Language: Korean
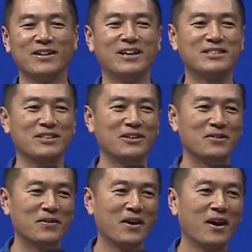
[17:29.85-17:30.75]
내가 지금
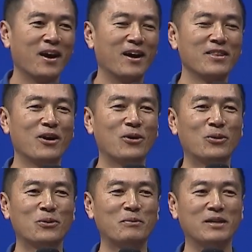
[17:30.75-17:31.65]

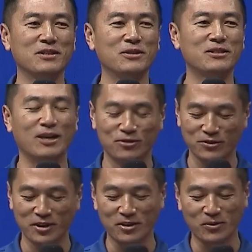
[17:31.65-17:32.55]
아내하고 많이
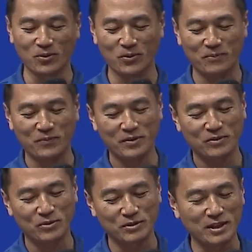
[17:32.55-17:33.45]
다투게 되고
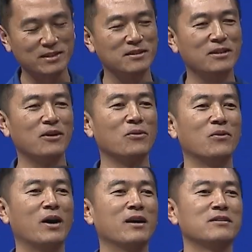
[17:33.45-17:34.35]
또
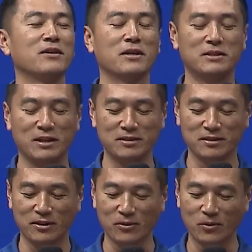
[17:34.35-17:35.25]
짜증내고 아이들에게 짜증
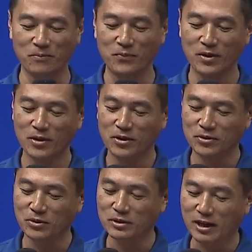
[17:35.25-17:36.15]
내고
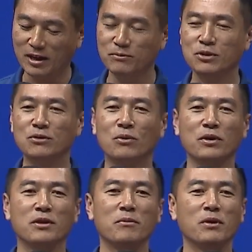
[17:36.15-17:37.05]
또 사람들을
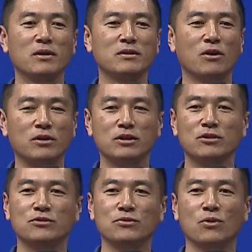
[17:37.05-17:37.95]
오게 되면 거리를
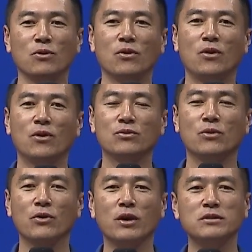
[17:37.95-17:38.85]
두고
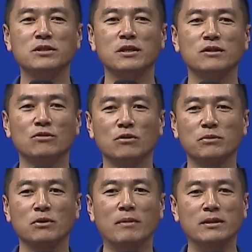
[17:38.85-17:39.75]
또
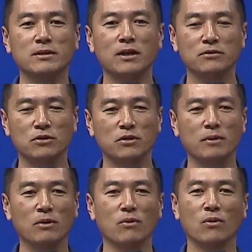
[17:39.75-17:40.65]
현지인들로부터 많이 상처를
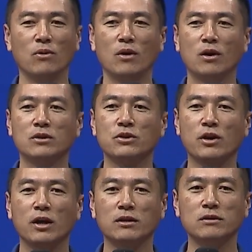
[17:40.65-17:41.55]
받고
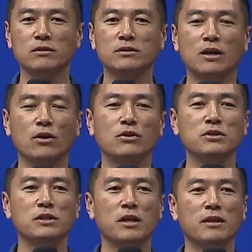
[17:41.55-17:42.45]
저희가 그
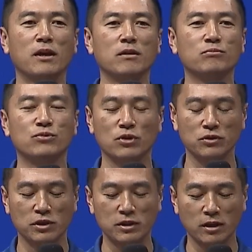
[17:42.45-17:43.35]
현지인에 대한
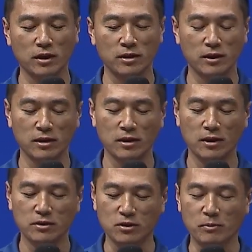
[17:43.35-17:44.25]
부정적인 생각이
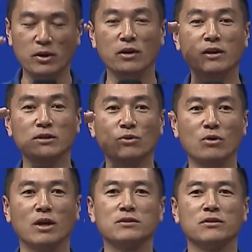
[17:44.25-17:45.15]
정말 여기까지
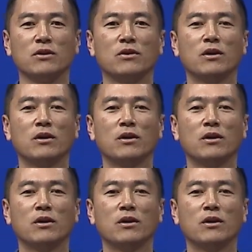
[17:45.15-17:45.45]
올라왔어요.